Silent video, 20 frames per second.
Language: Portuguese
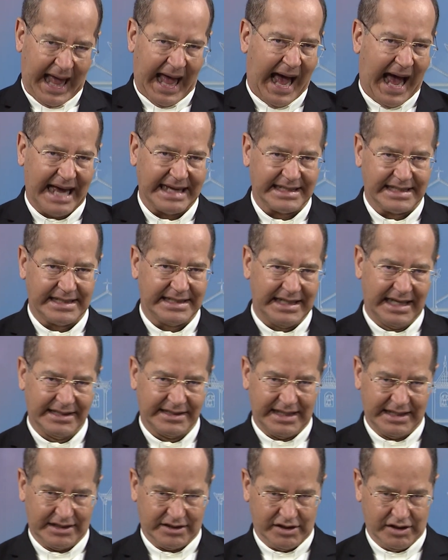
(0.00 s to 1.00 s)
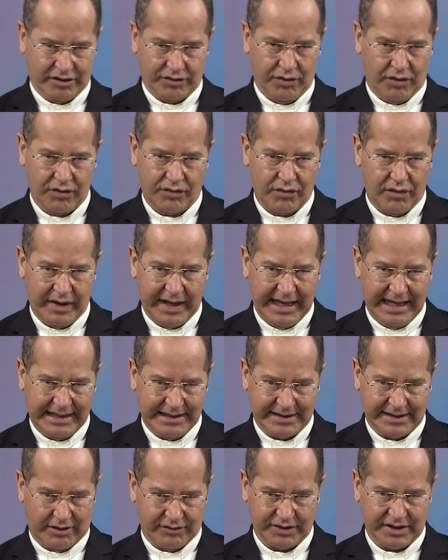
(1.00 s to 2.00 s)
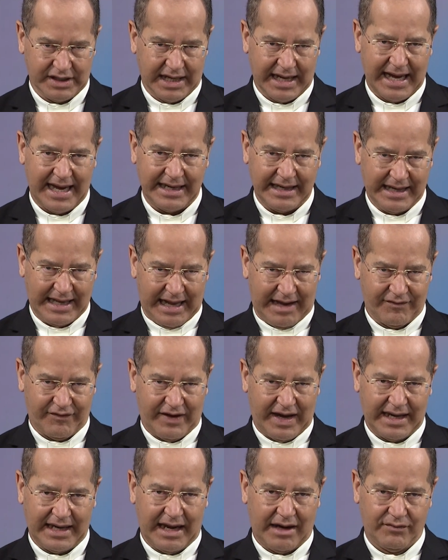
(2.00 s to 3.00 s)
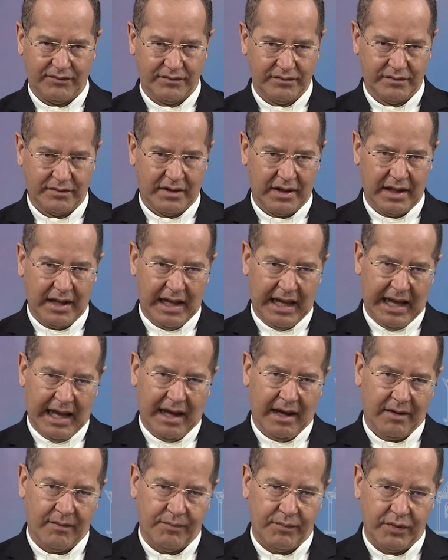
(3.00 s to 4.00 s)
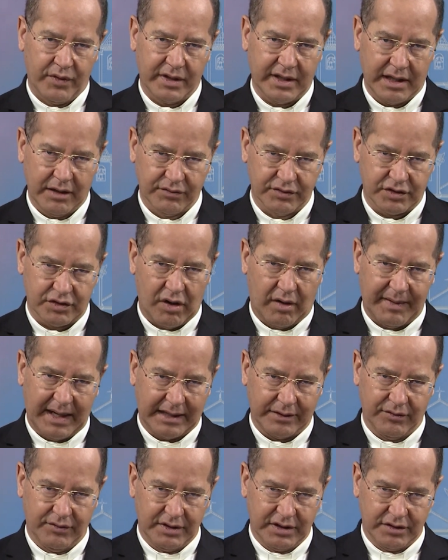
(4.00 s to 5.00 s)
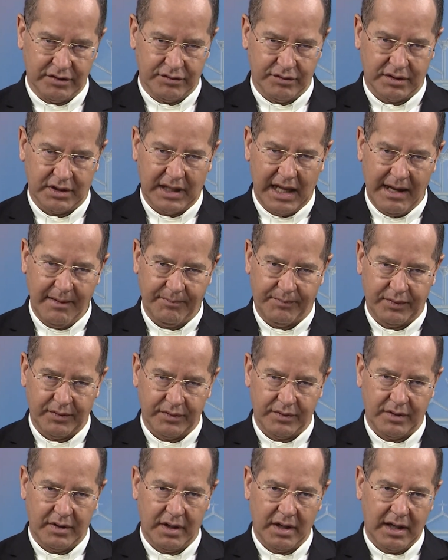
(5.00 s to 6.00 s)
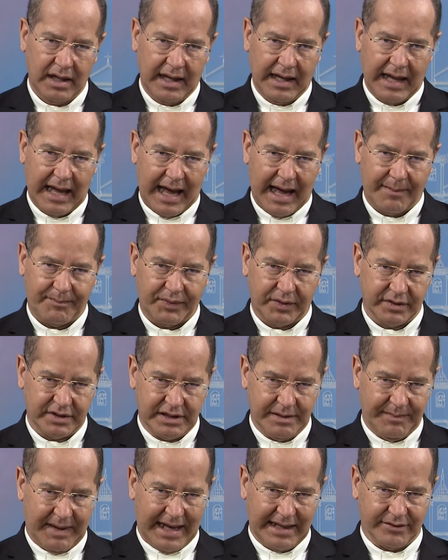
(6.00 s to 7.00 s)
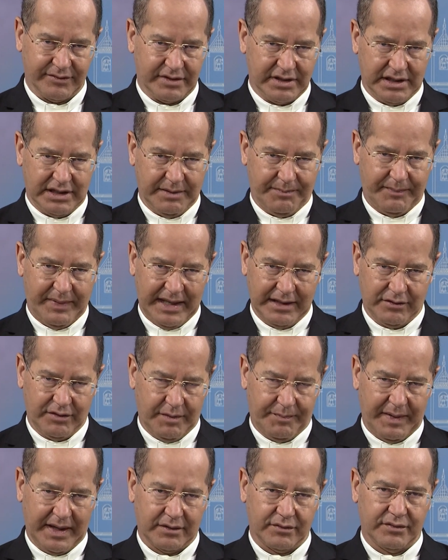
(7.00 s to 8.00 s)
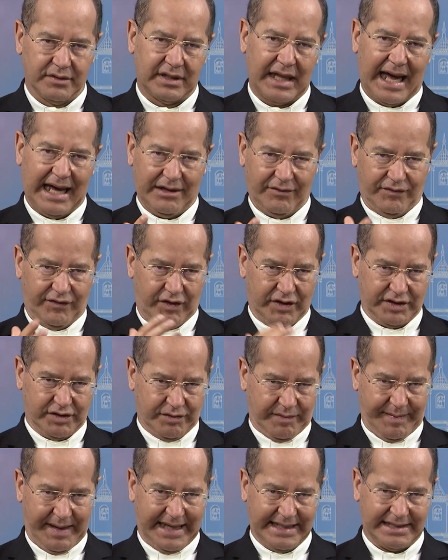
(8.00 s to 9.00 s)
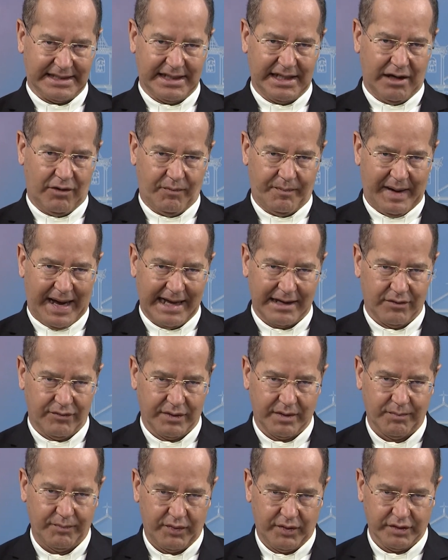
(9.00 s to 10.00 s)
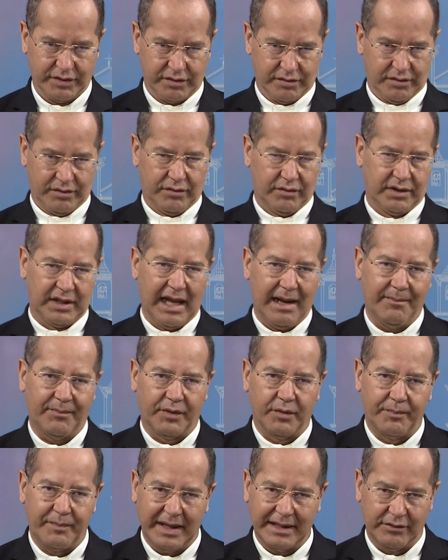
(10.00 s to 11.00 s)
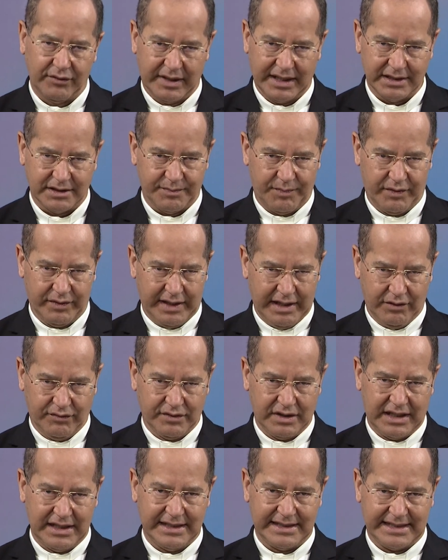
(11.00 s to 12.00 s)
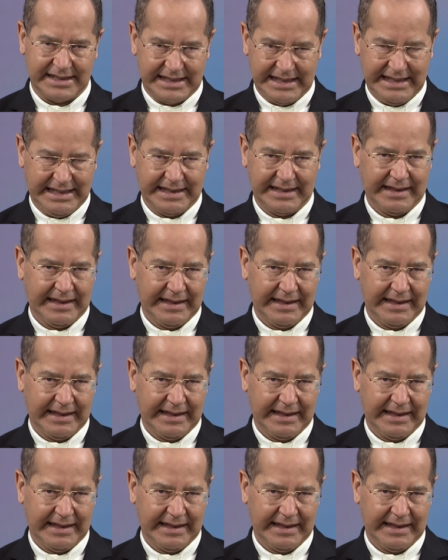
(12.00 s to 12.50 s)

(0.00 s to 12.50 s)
Assim exercitou com eles ao chegar em Cafarnaum, porque os cobradores do templo aproximaram-se de Pedro e perguntaram: Vosso mestre não paga o imposto do templo? Pedro respondeu que sim.